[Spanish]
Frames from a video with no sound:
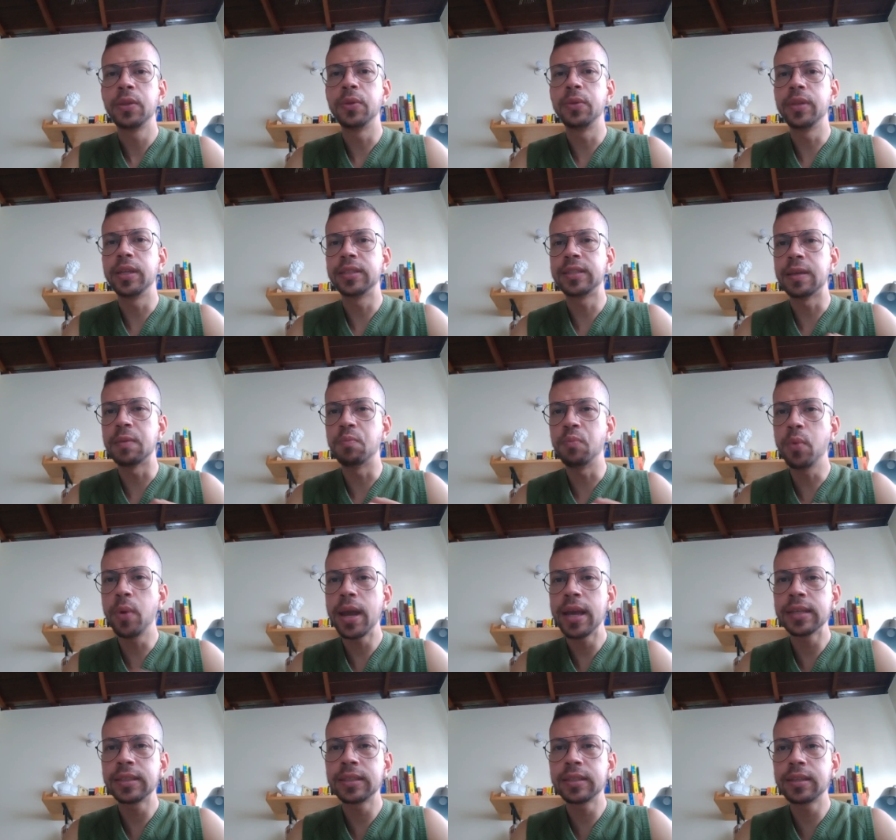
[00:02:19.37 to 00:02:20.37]
Donde se
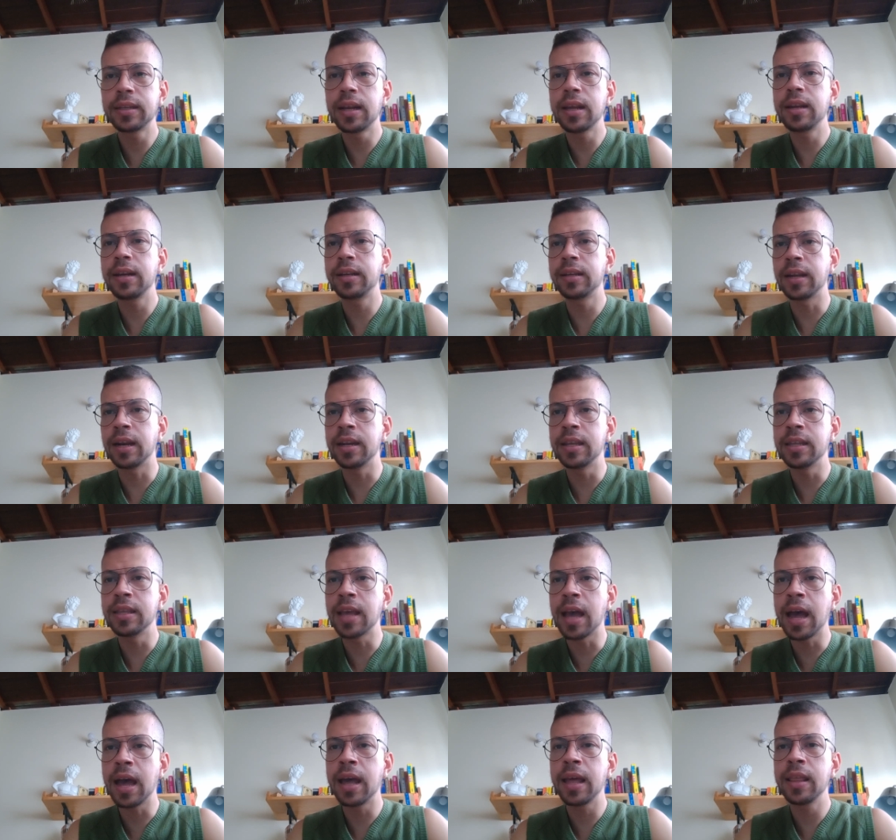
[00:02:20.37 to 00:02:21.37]
muestran
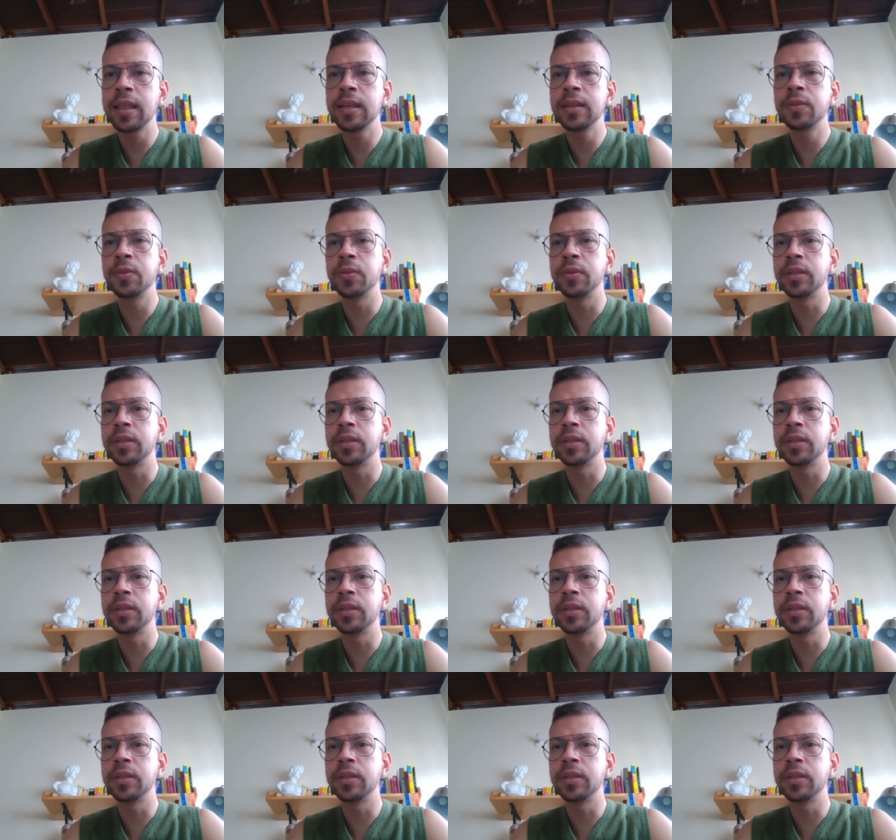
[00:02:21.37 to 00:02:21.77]
realidades,